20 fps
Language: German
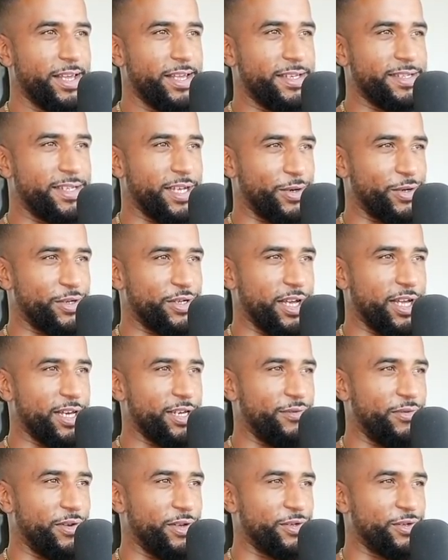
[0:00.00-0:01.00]
Ich sag euch
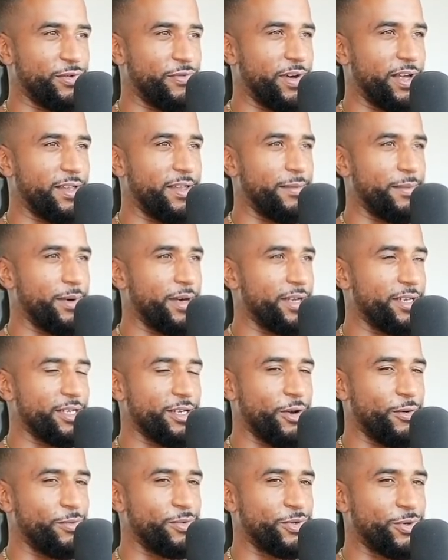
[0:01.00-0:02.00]
ehrlich, wenn ich so weitermache,
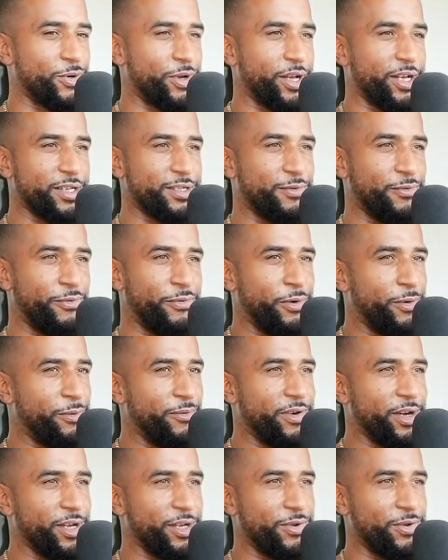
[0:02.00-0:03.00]
ich glaube, so krass in
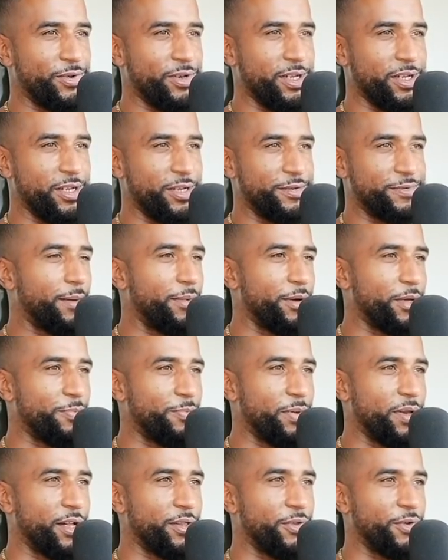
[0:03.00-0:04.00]
Form war ich noch nie. Aber
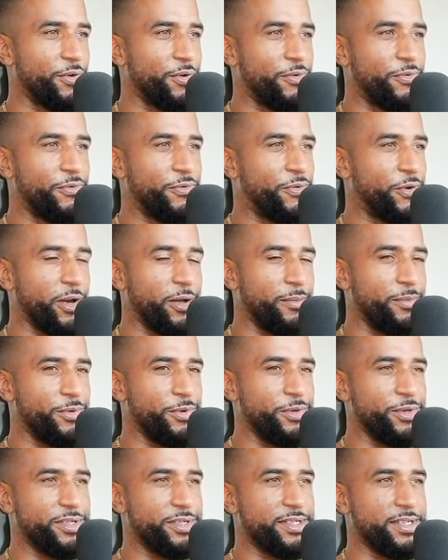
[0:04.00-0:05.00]
ich bin halt auch voll am
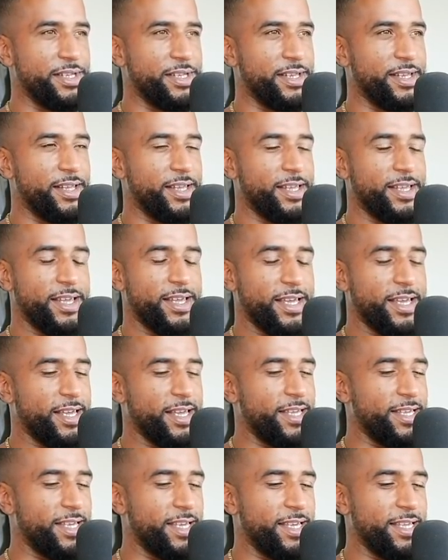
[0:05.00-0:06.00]
Durchziehen, ne?
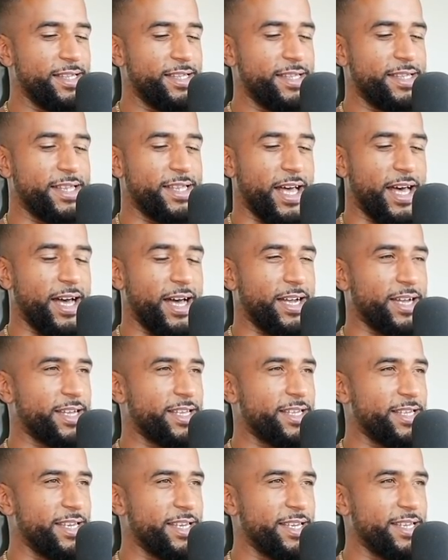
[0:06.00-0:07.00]
Jeden
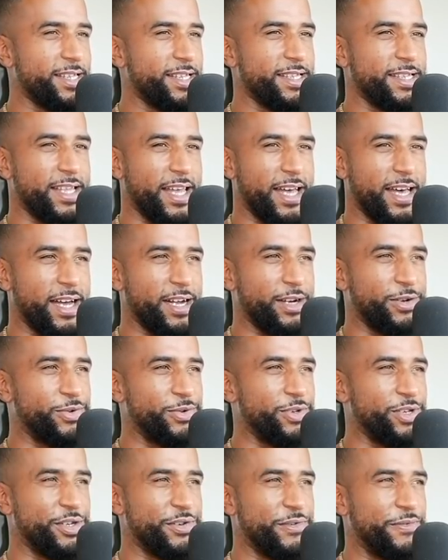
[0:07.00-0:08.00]
Tag, jeden Tag.
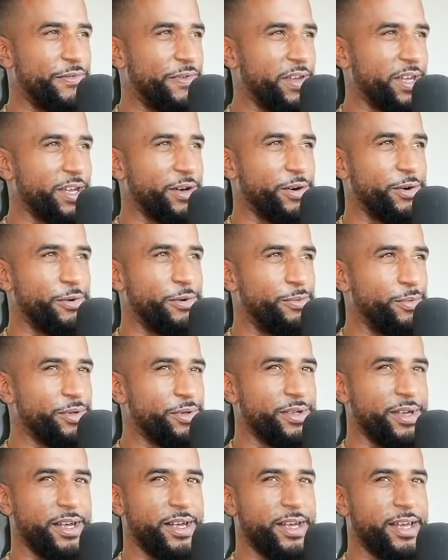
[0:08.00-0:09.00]
Und ich fick auch
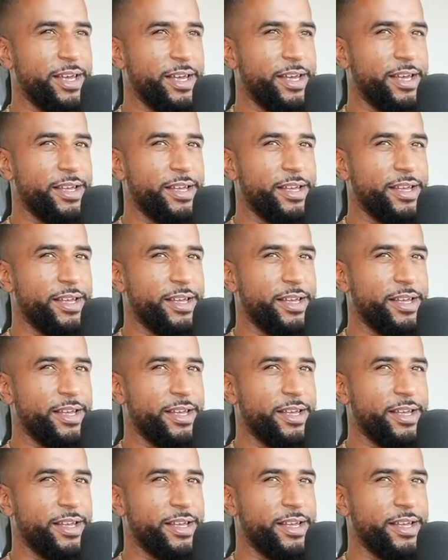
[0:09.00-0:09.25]
Mutter.